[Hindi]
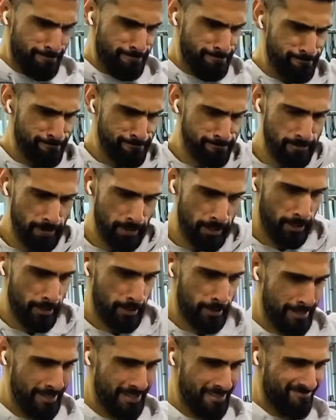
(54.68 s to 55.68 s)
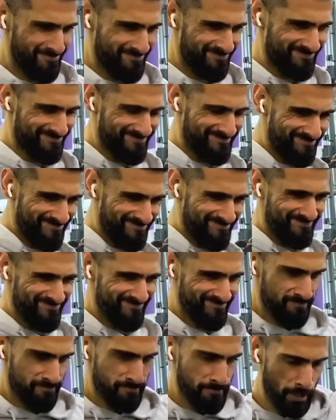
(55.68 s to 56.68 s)
सिर्फ आप मसल ज़्यादा बना
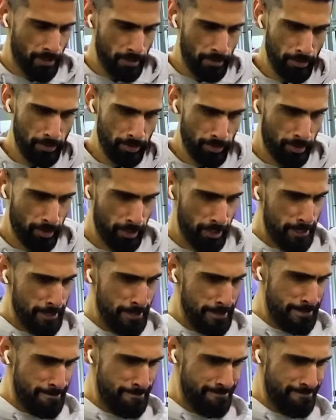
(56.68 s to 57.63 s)
पाते हैं बल्कि आपकी बॉडी का